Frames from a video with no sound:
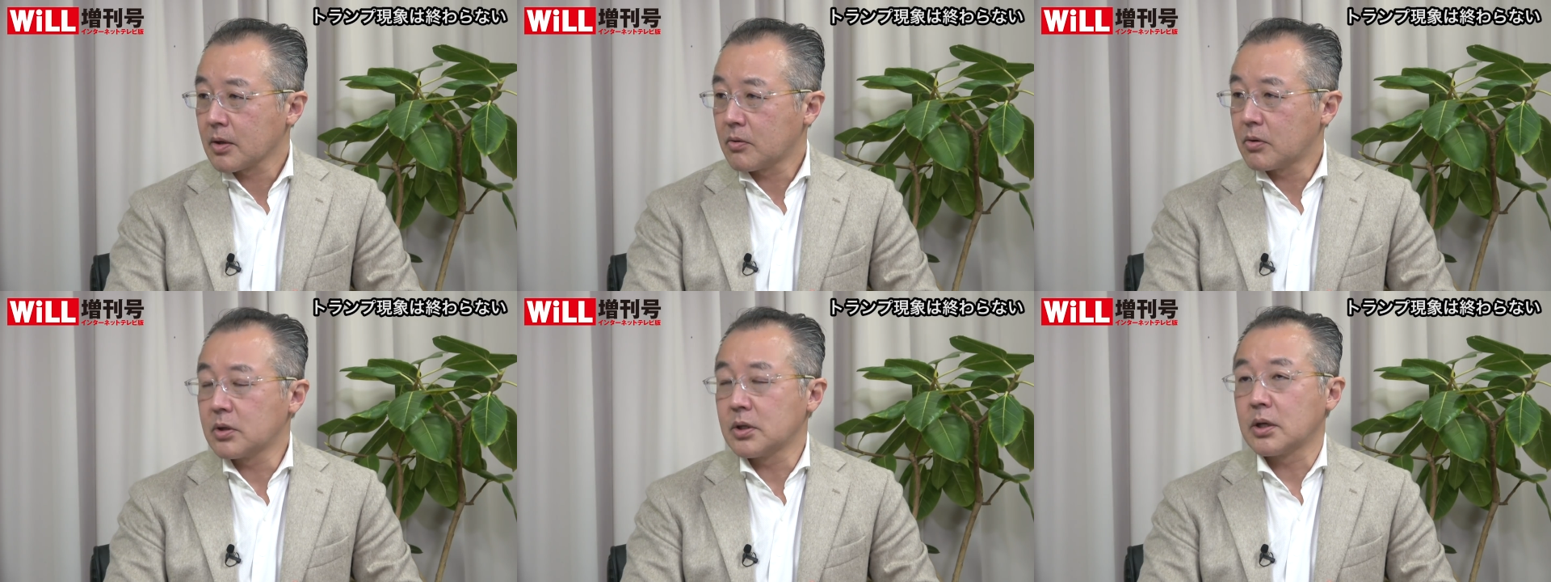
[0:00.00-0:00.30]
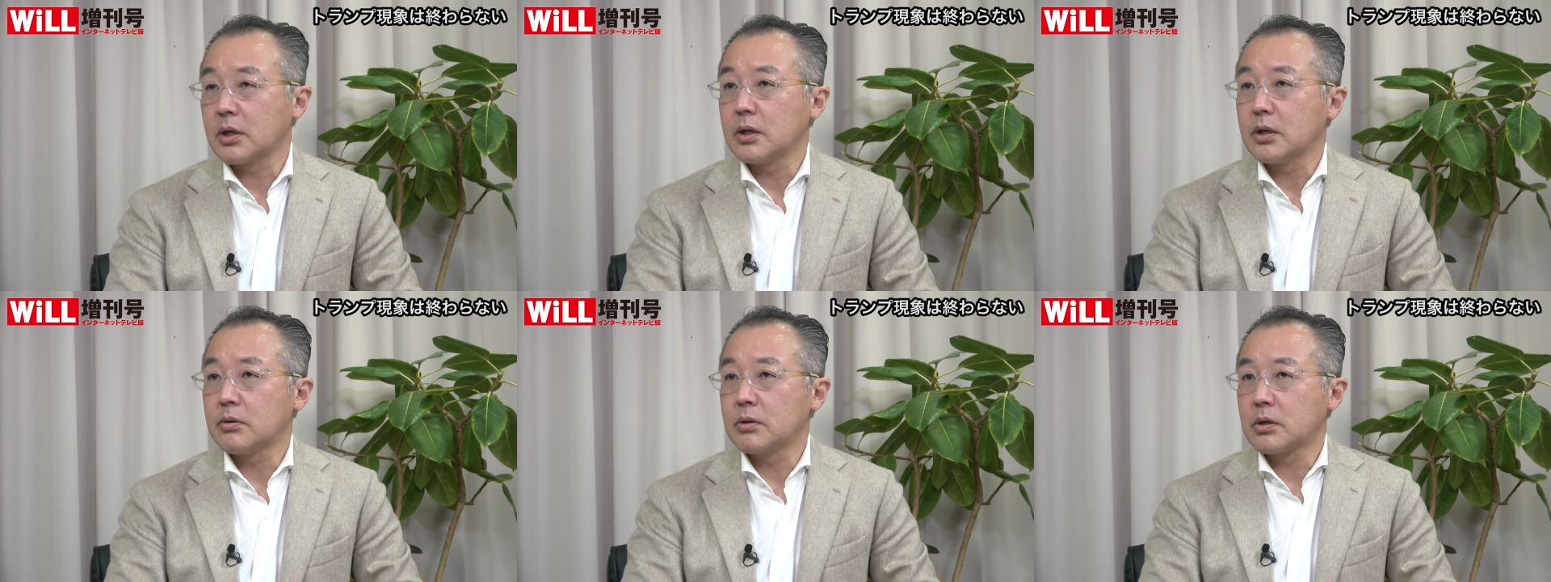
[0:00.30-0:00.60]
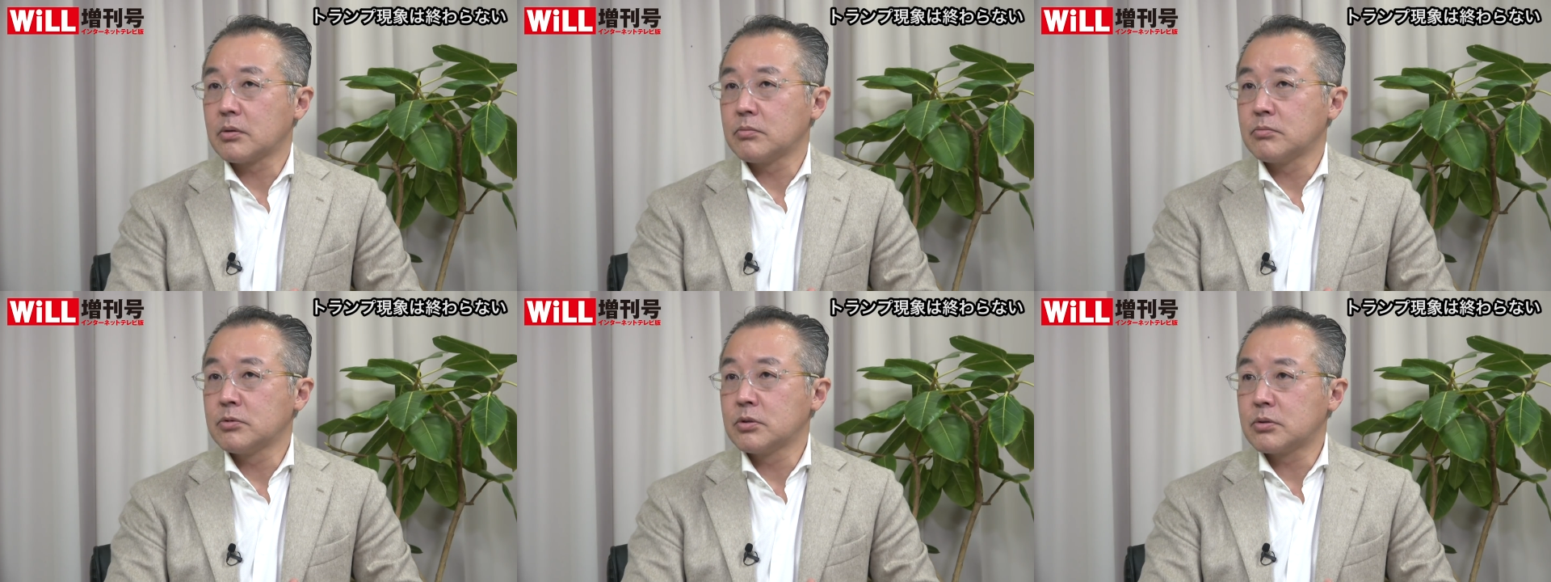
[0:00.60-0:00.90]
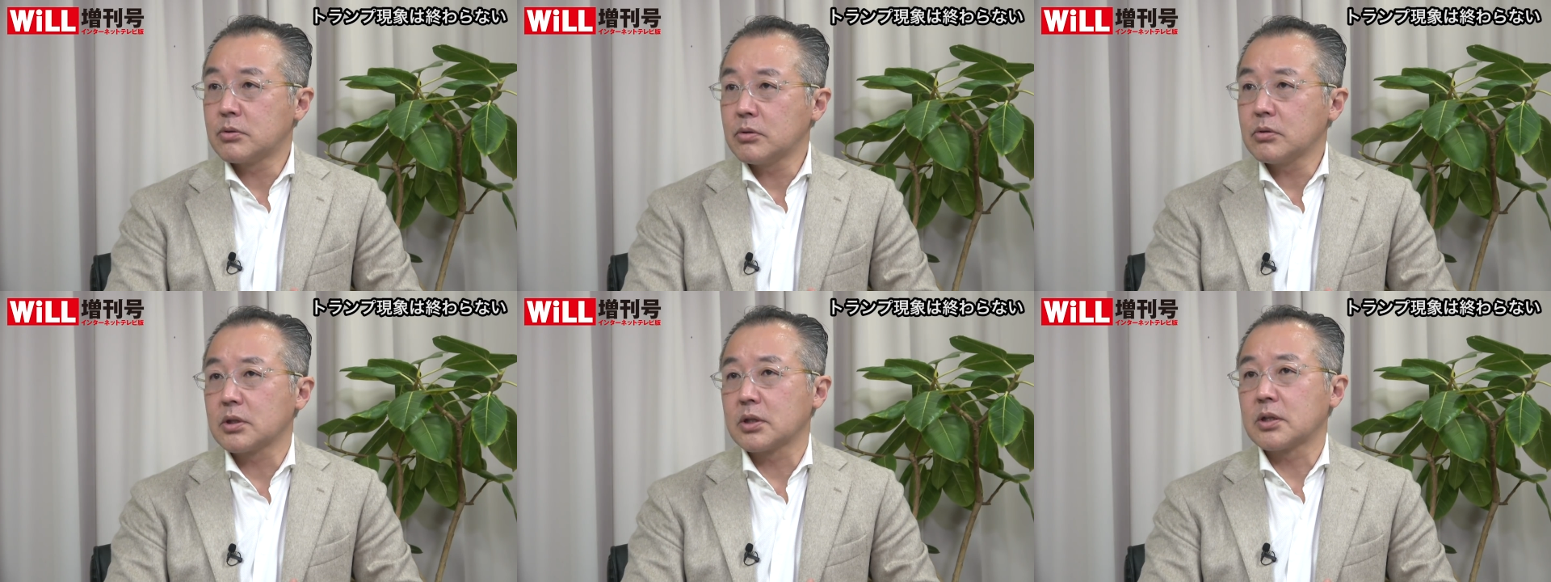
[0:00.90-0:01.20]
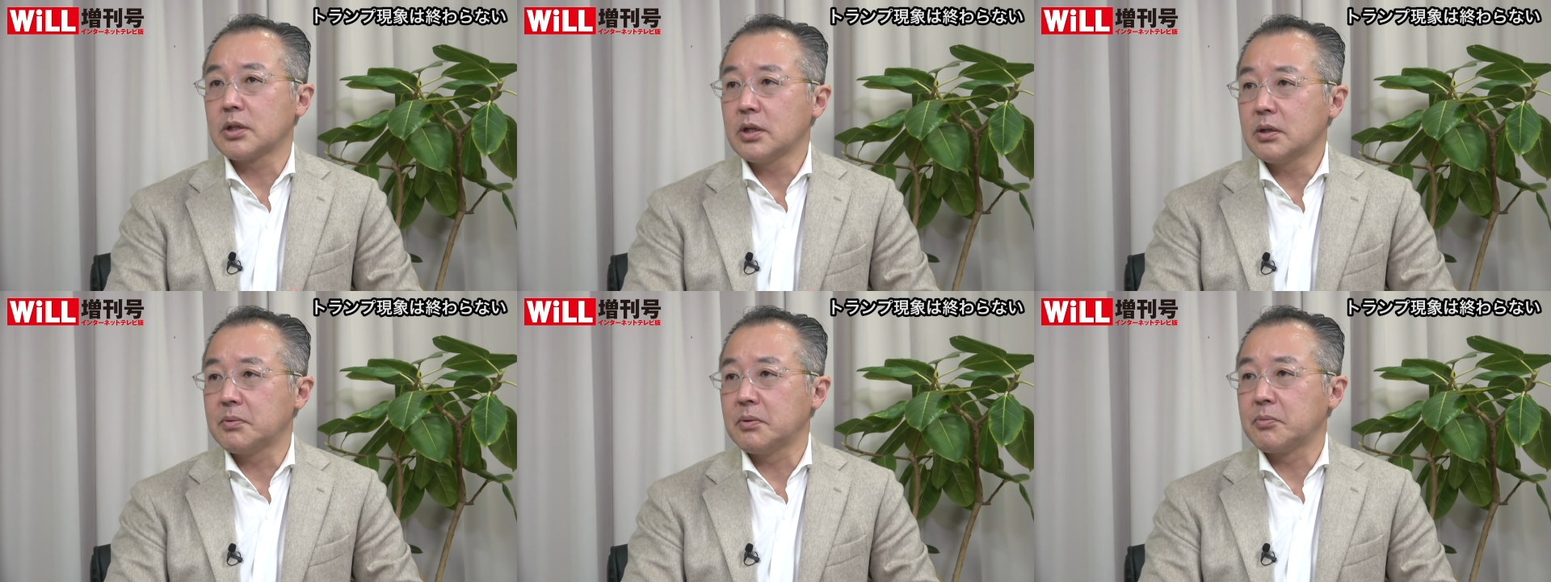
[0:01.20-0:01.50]
これね、向こうで
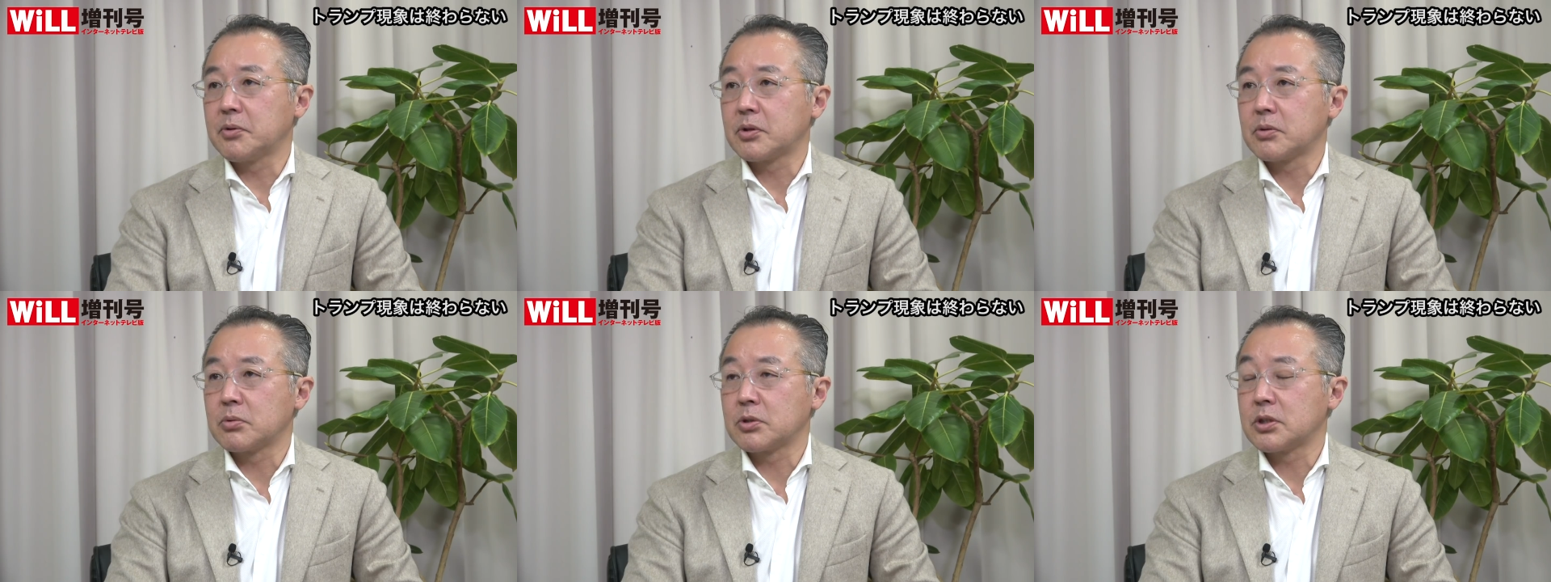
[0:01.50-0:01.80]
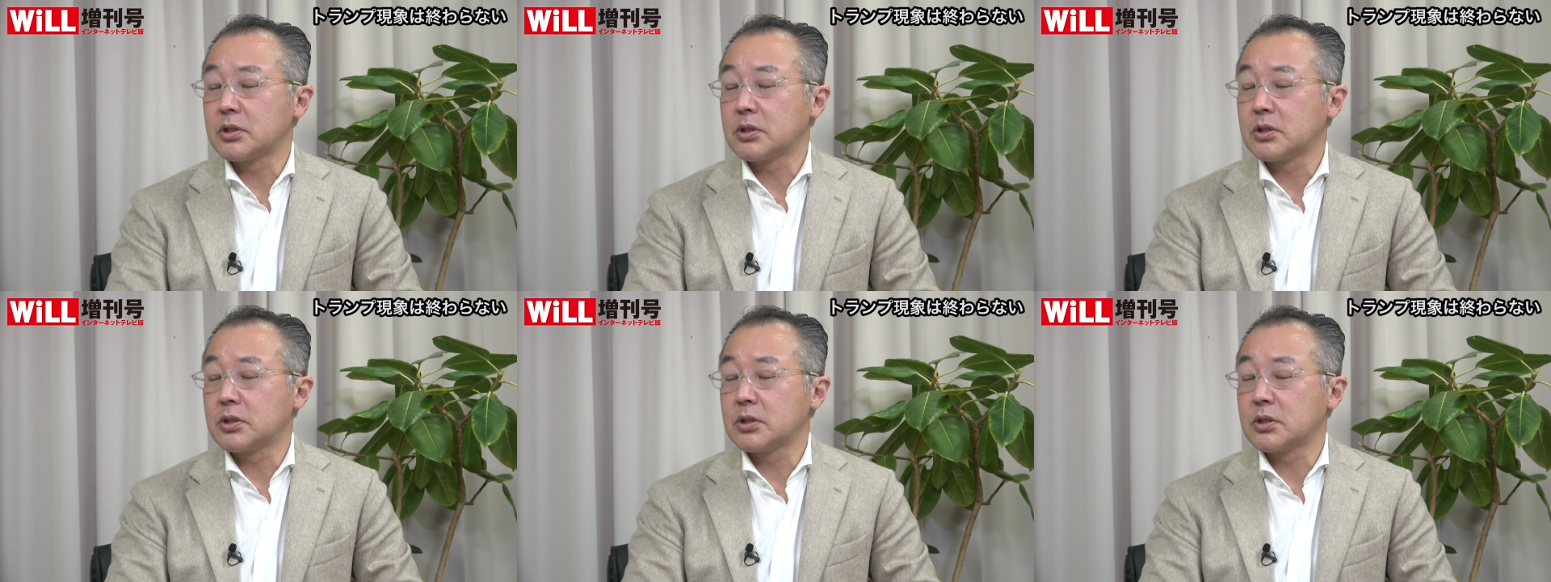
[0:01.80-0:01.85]
テレビ見ても